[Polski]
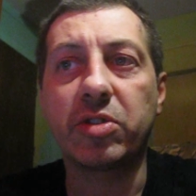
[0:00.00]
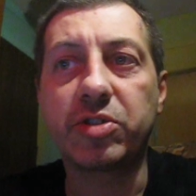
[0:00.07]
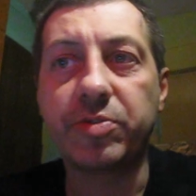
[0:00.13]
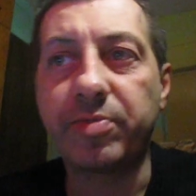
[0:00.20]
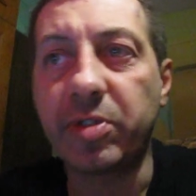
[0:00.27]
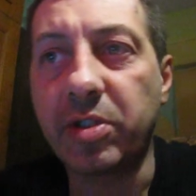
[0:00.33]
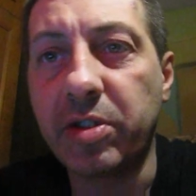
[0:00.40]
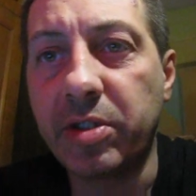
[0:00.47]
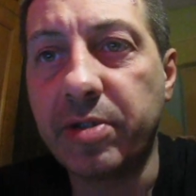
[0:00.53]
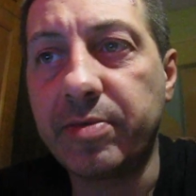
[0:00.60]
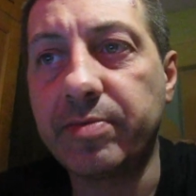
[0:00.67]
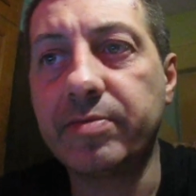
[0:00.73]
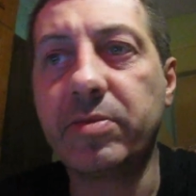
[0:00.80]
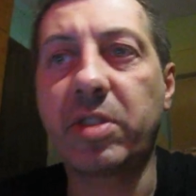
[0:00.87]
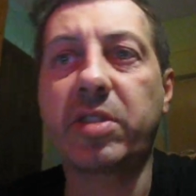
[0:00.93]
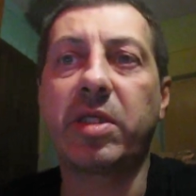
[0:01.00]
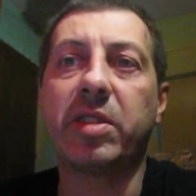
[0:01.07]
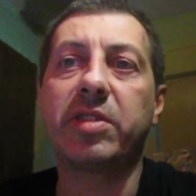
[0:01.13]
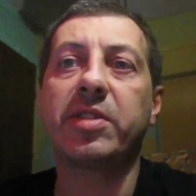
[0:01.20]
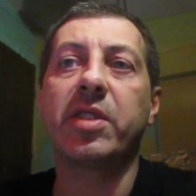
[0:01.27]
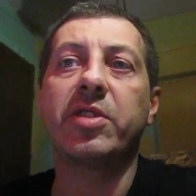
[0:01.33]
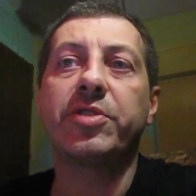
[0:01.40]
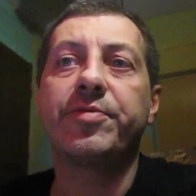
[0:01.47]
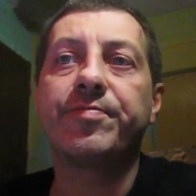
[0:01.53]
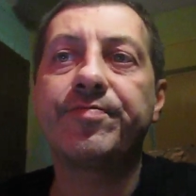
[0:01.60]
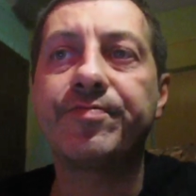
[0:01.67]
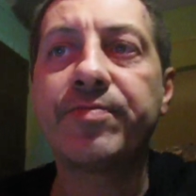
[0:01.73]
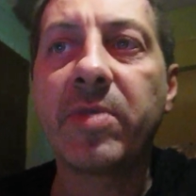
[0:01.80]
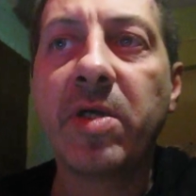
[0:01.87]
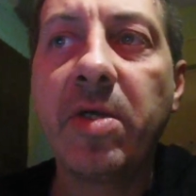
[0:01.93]
żeby nakręcać
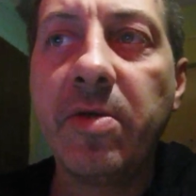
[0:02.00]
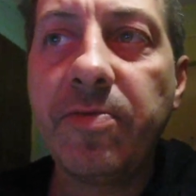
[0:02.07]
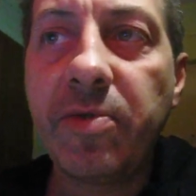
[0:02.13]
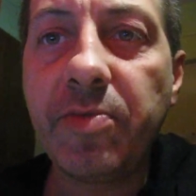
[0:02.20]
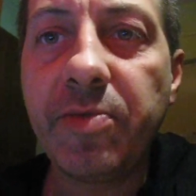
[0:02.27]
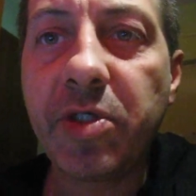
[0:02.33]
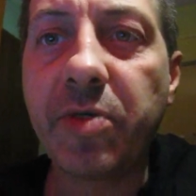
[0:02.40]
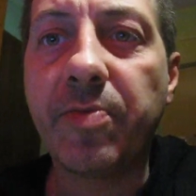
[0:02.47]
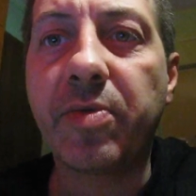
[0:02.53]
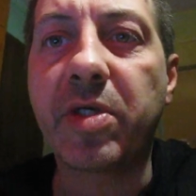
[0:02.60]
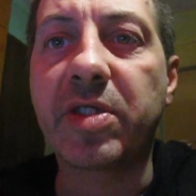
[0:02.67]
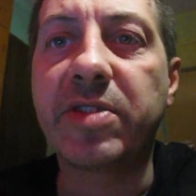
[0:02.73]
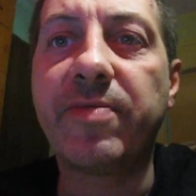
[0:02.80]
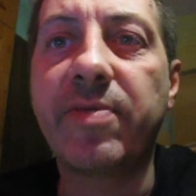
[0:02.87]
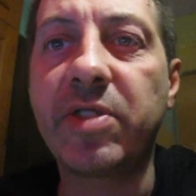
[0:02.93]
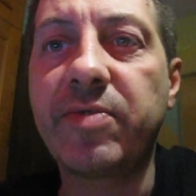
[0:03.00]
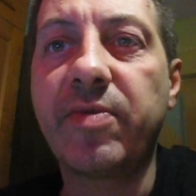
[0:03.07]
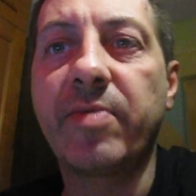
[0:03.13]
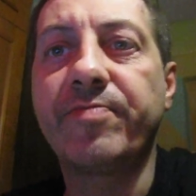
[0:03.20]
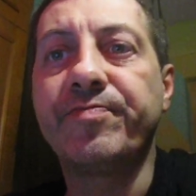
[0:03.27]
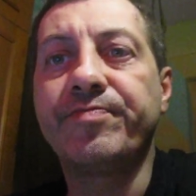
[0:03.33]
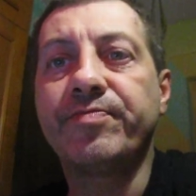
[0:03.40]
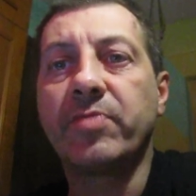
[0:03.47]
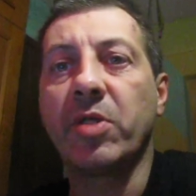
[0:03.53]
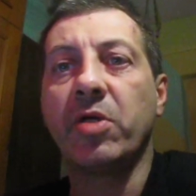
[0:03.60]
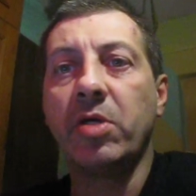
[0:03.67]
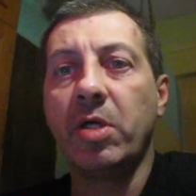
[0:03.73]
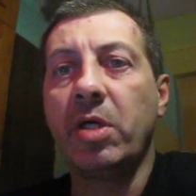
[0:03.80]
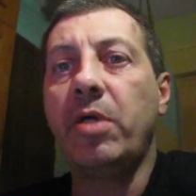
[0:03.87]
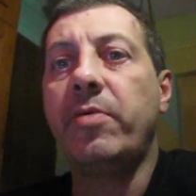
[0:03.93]
filmiki, pokazywać Wam
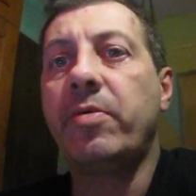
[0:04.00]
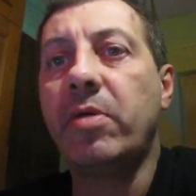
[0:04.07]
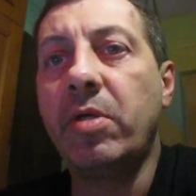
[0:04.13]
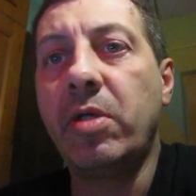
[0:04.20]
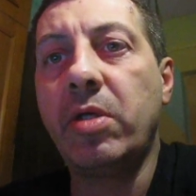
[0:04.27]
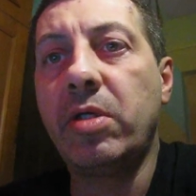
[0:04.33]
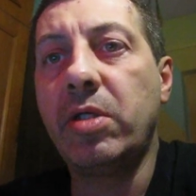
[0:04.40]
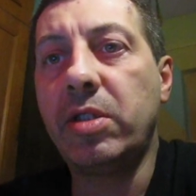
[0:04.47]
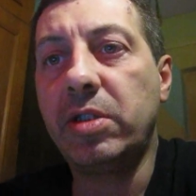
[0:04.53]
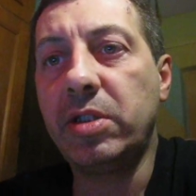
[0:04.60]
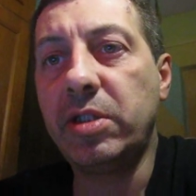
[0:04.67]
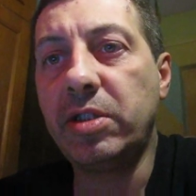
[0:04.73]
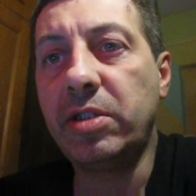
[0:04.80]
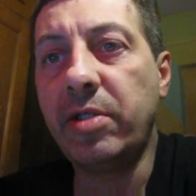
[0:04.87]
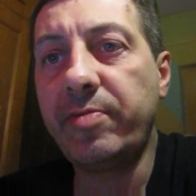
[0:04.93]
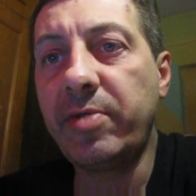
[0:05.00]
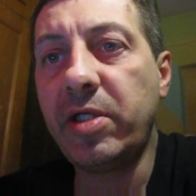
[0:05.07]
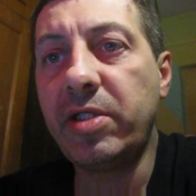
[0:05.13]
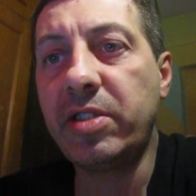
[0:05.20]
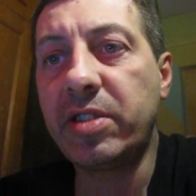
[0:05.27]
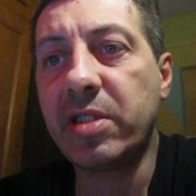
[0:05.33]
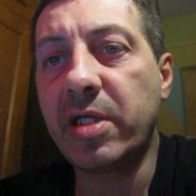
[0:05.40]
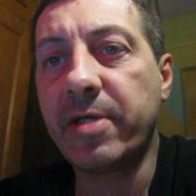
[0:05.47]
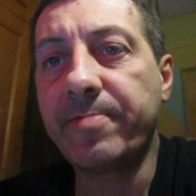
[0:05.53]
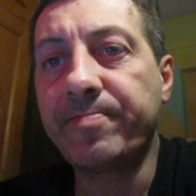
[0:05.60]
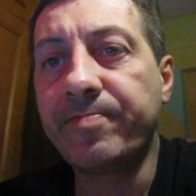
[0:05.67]
inne miejsca